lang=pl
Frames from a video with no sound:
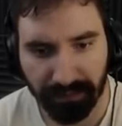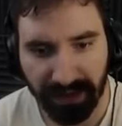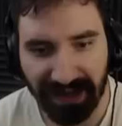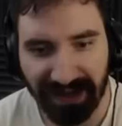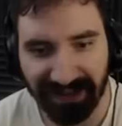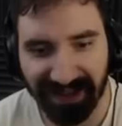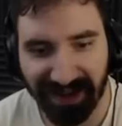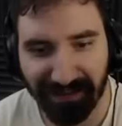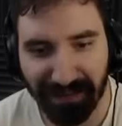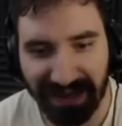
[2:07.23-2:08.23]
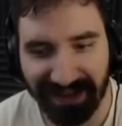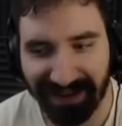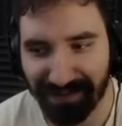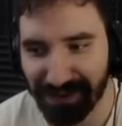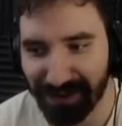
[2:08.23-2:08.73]
Aj, teraz
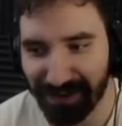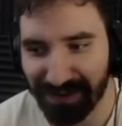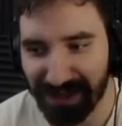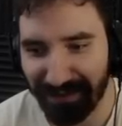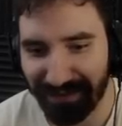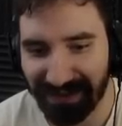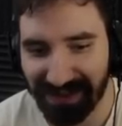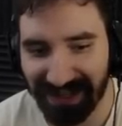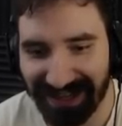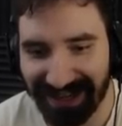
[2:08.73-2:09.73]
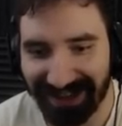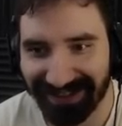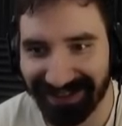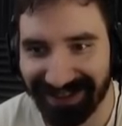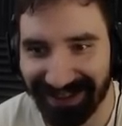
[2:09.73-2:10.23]
Majka muszę ożywić.
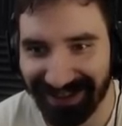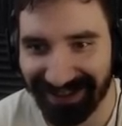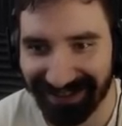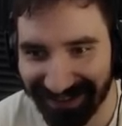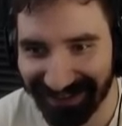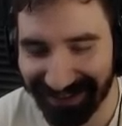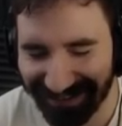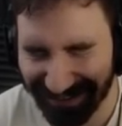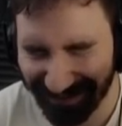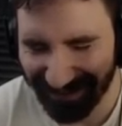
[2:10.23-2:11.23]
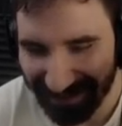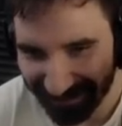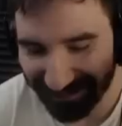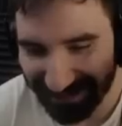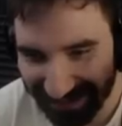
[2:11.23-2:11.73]
Racja.
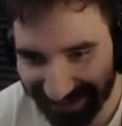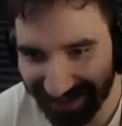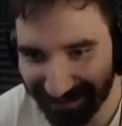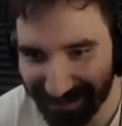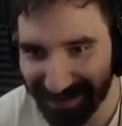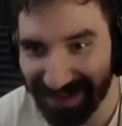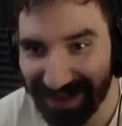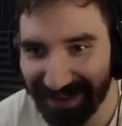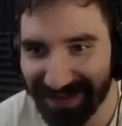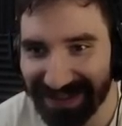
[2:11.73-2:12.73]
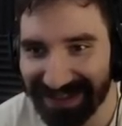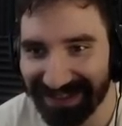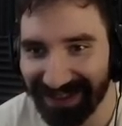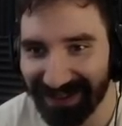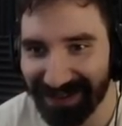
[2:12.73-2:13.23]
Zapomniałem, że
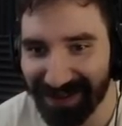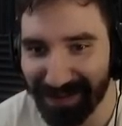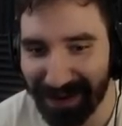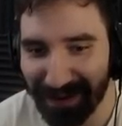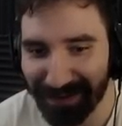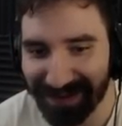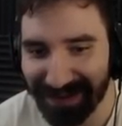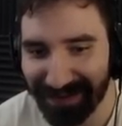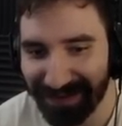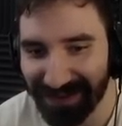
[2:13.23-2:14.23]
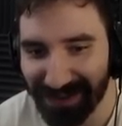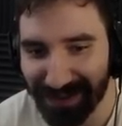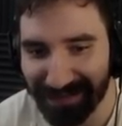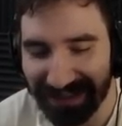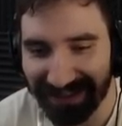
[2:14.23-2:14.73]
jeszcze go trzeba ożywić,
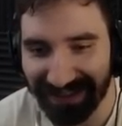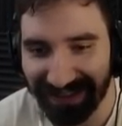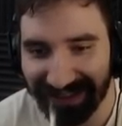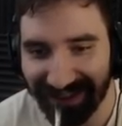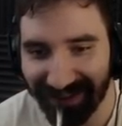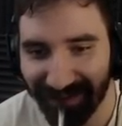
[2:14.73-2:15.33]
śmietnika.